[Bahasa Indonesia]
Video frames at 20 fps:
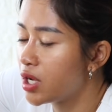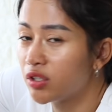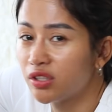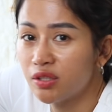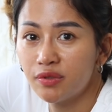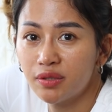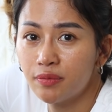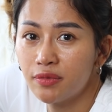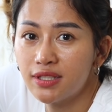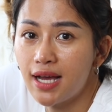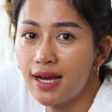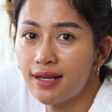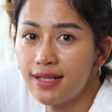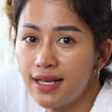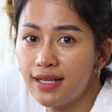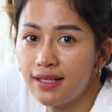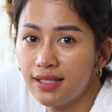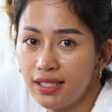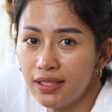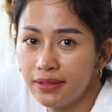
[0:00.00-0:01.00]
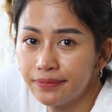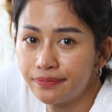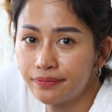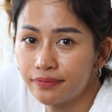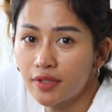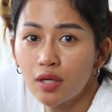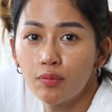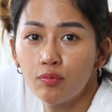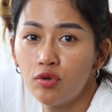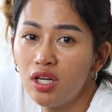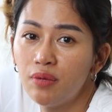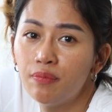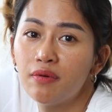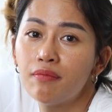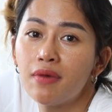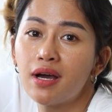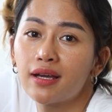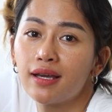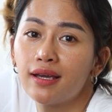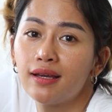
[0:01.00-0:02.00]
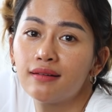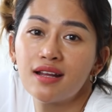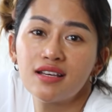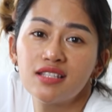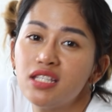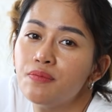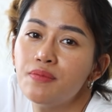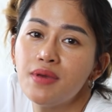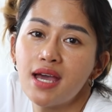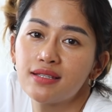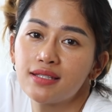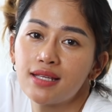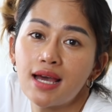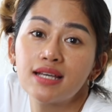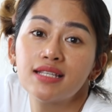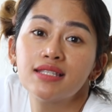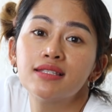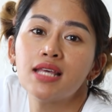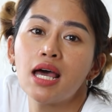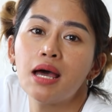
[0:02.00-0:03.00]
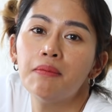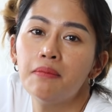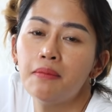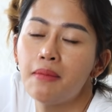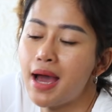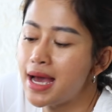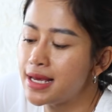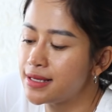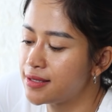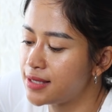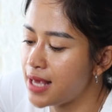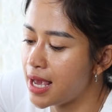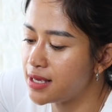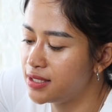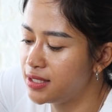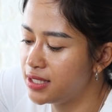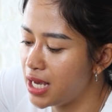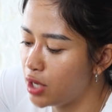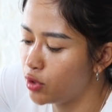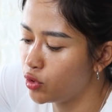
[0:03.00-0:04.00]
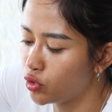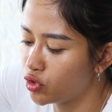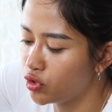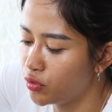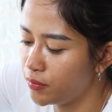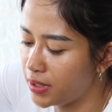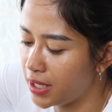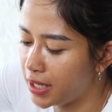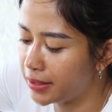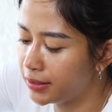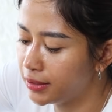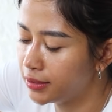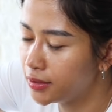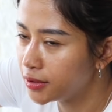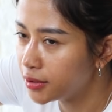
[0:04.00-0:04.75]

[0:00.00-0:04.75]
kalau teman-teman nggak ada ini boleh memakai nasi biasa sama saja hukumnya